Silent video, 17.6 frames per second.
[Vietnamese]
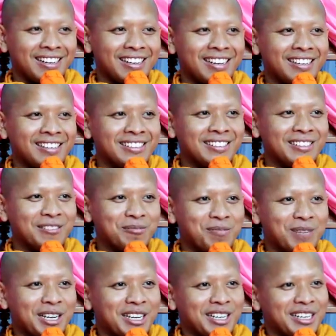riêng dứt
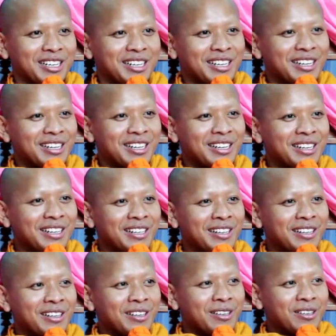bền
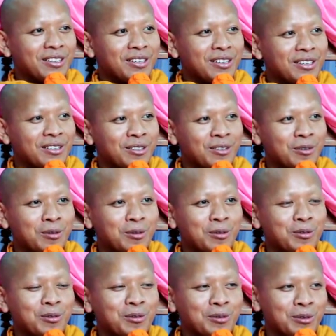
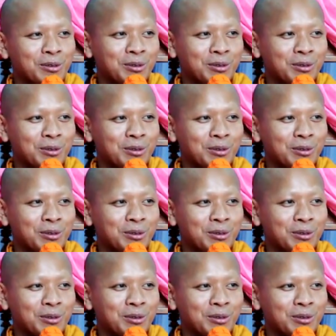cú